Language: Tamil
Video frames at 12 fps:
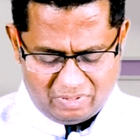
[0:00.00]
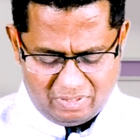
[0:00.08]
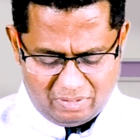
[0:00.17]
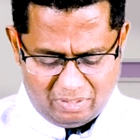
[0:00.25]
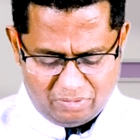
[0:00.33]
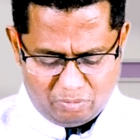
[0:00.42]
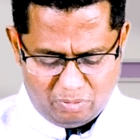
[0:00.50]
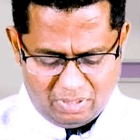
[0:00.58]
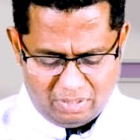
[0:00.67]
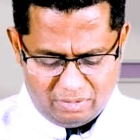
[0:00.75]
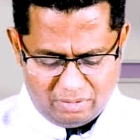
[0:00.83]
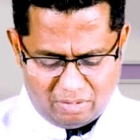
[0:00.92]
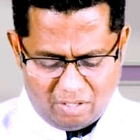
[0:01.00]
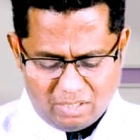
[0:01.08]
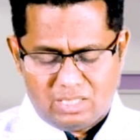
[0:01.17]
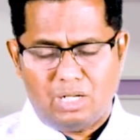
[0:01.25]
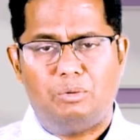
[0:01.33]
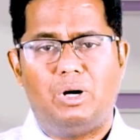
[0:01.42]
வசனத்தில் சொல்லுகிறது
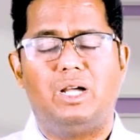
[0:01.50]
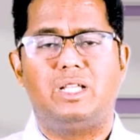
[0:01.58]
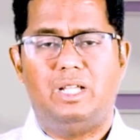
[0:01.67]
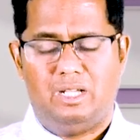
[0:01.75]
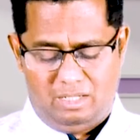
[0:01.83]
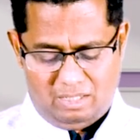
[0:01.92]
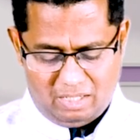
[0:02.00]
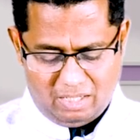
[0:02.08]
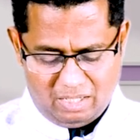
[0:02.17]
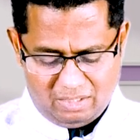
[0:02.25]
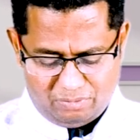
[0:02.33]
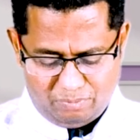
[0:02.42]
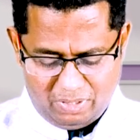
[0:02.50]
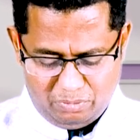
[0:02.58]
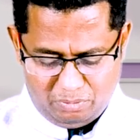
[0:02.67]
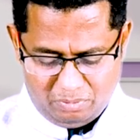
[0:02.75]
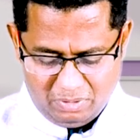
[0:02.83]
ராஜாவாகிய ஆகாஸ்வேரு